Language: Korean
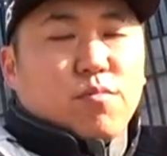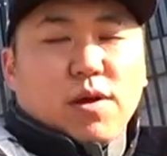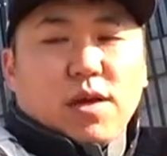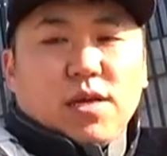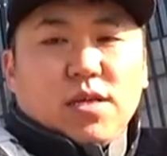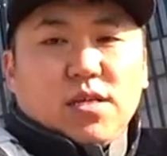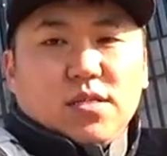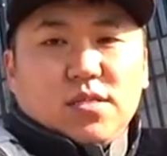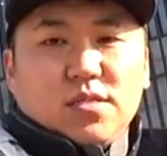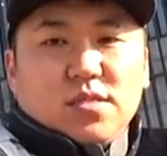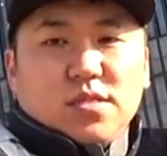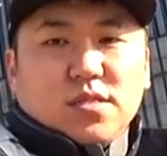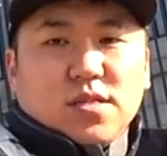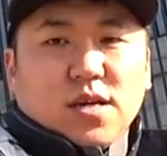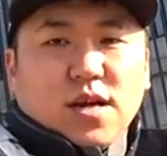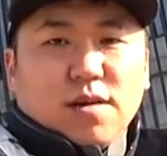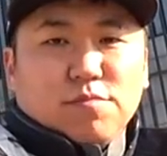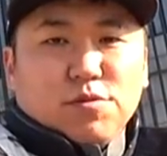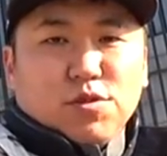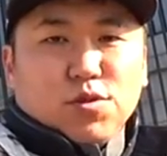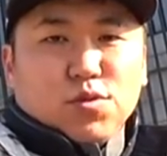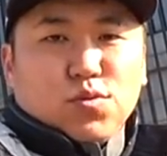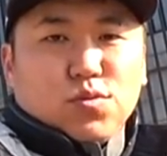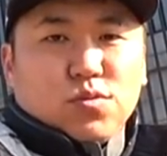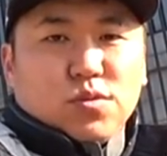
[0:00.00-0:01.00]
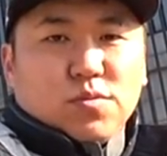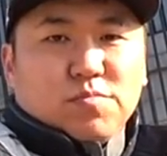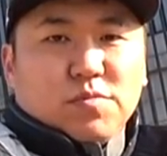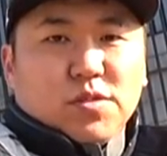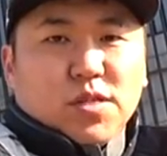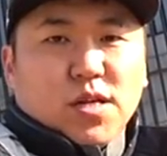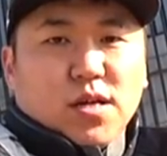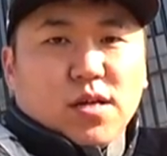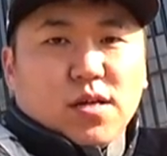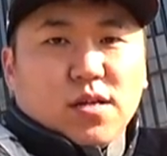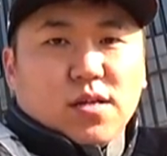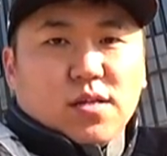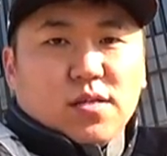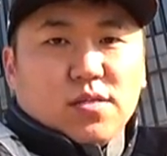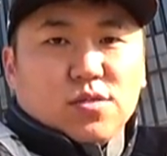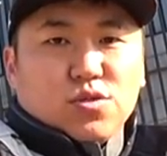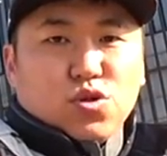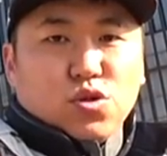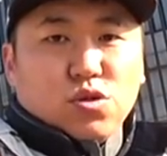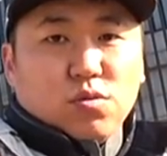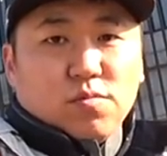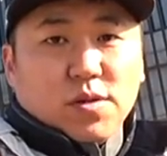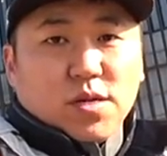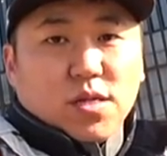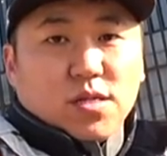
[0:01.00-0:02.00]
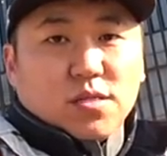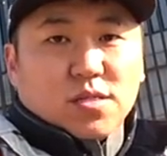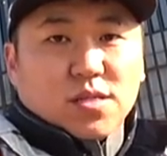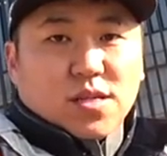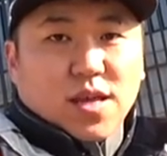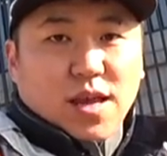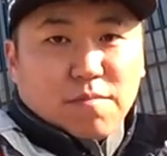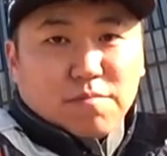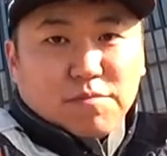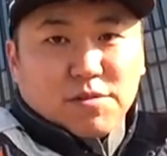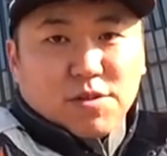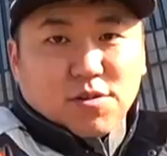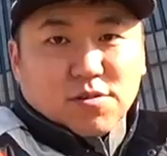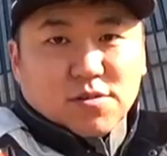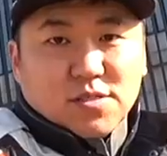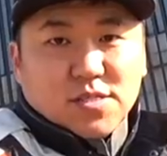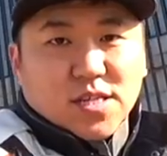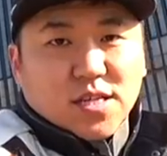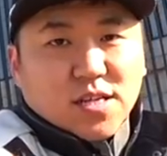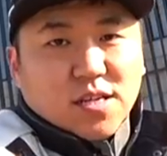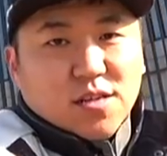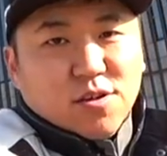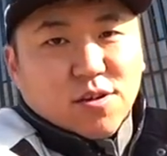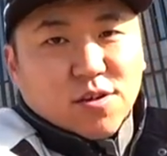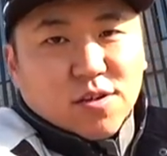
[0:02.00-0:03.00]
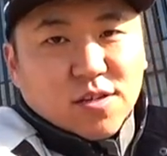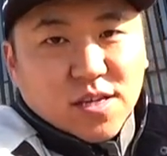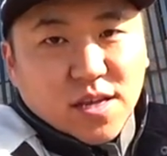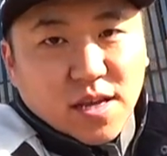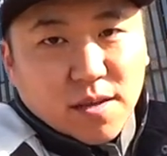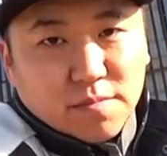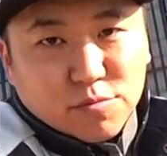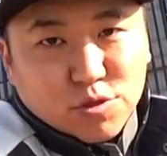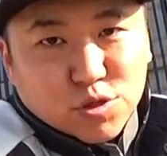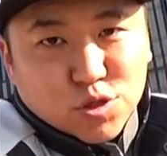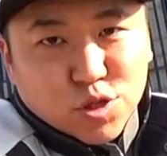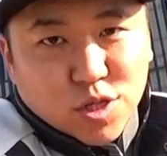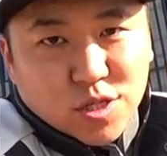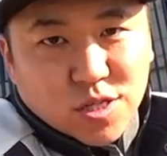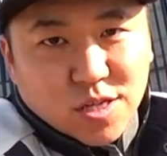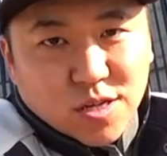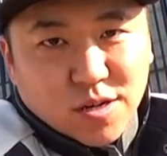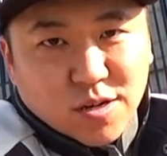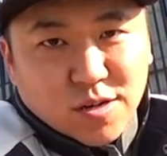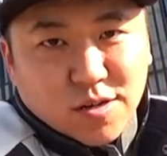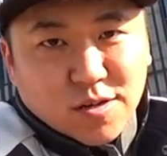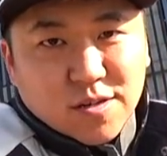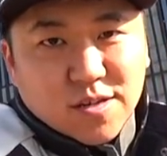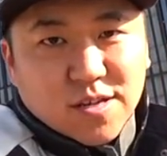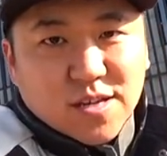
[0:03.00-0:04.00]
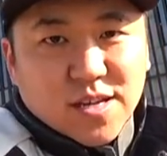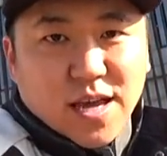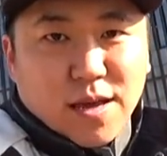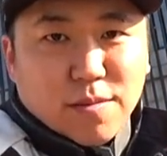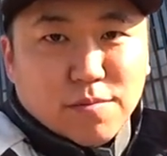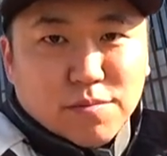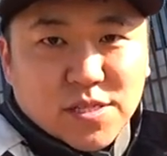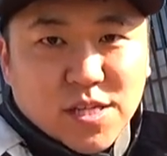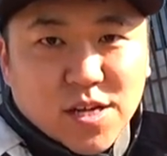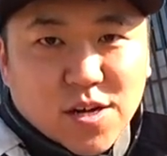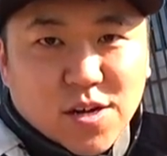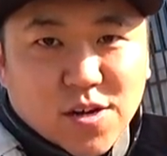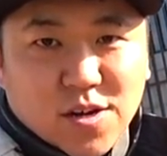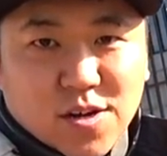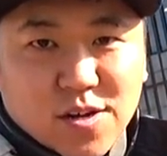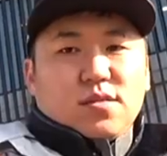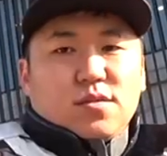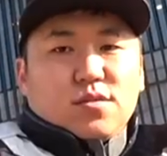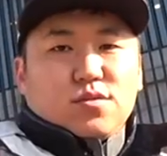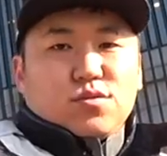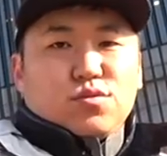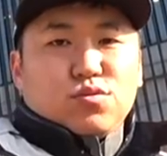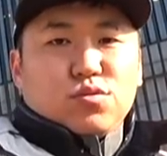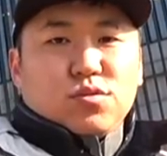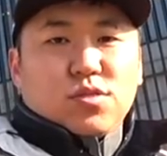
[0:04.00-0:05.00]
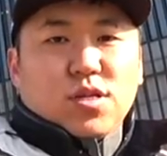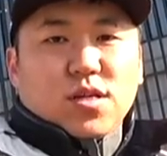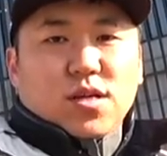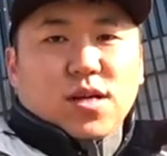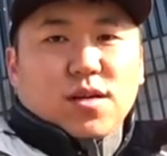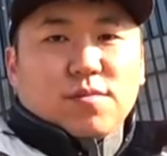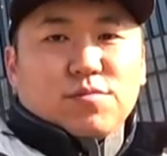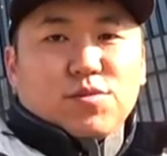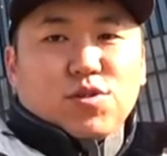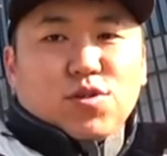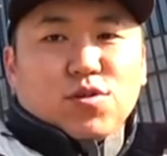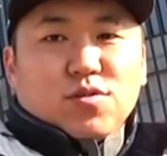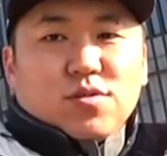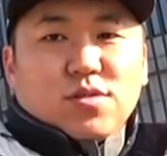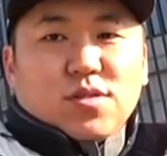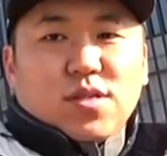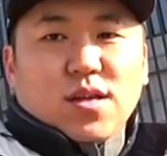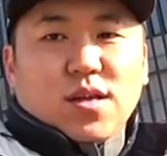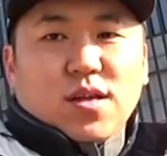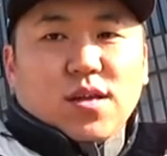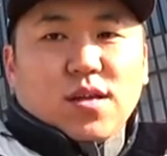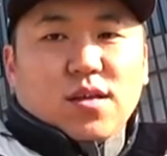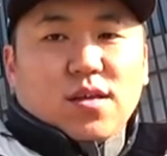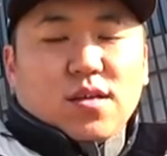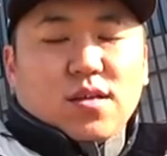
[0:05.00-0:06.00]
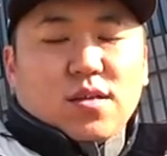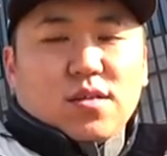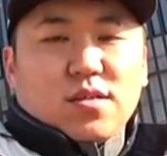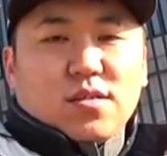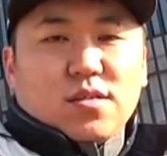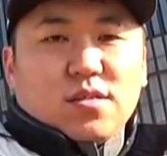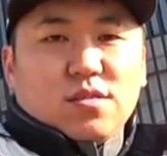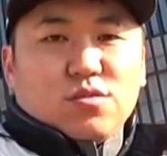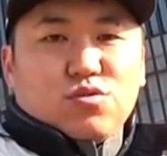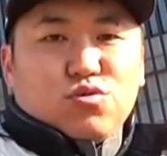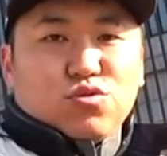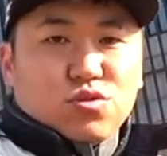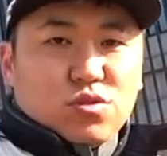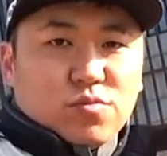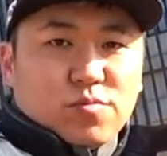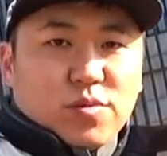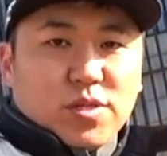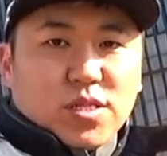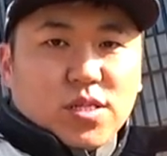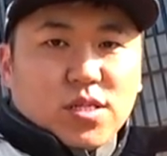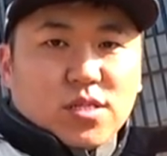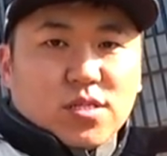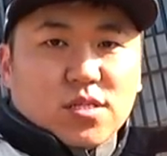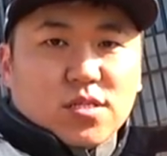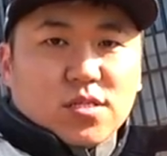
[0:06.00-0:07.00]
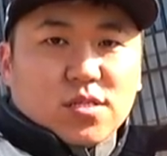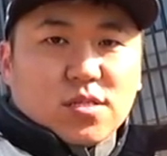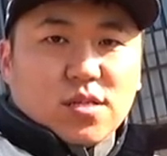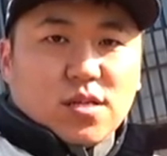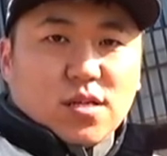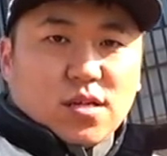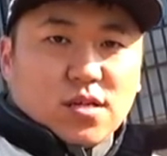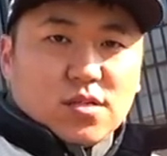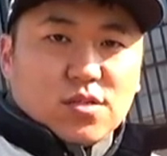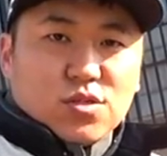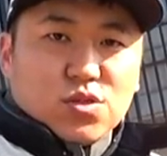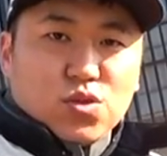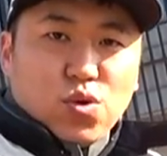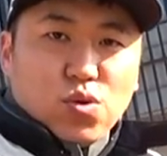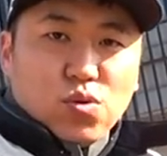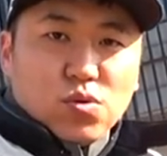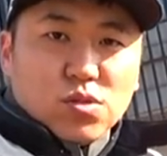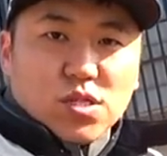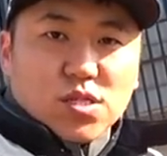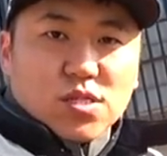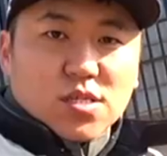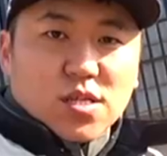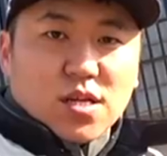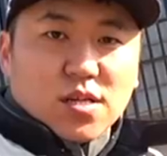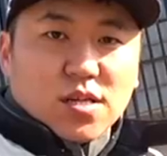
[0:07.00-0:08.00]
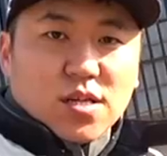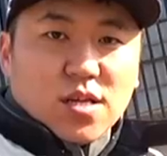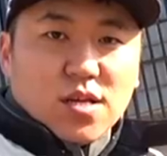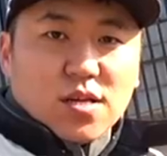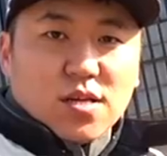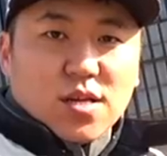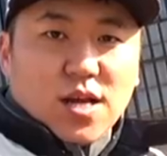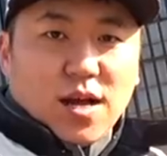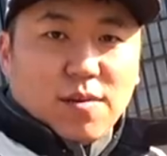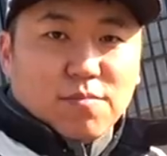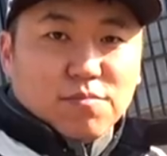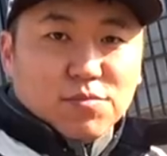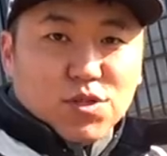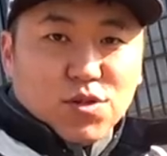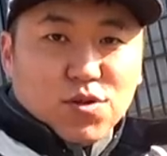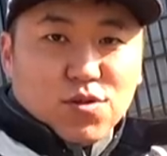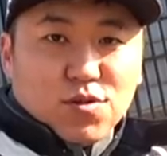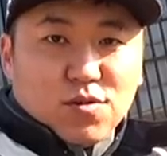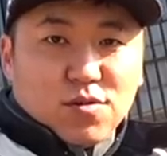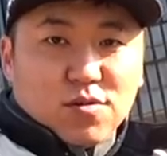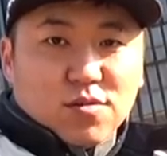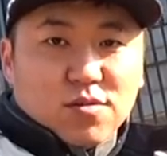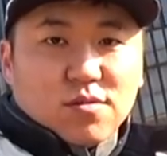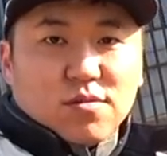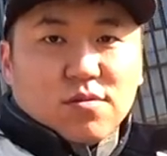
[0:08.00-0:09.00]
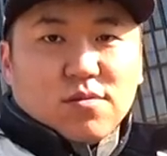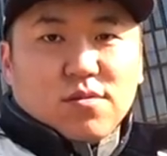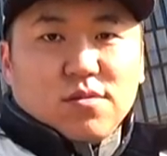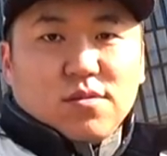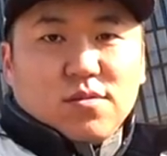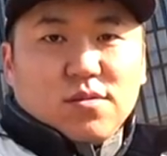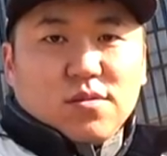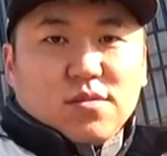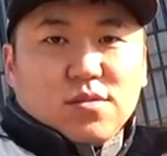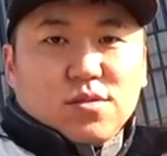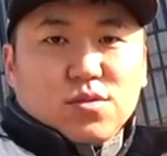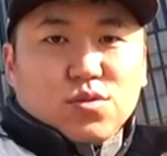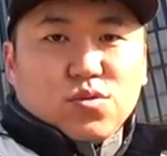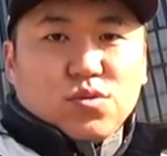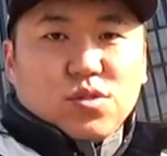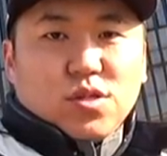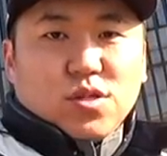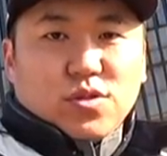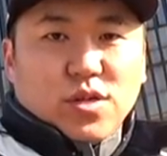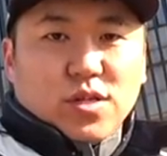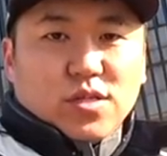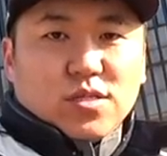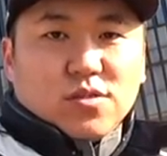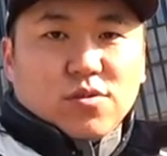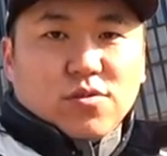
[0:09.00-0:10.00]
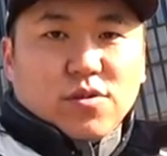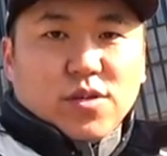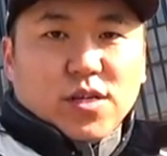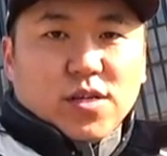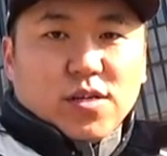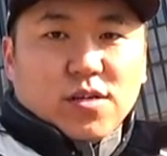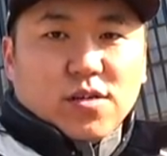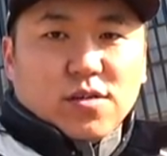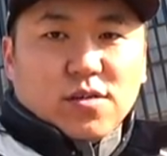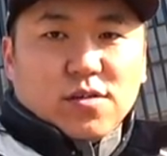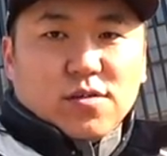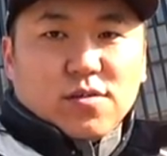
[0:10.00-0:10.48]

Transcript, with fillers: 바이크는 감성놀이입니다 소위 말하는 감성 있잖아요 감투더성 감성 둘 다 감성인데 이 둘이 만났으니까 초극강의 감성 놀이가 되는 거예요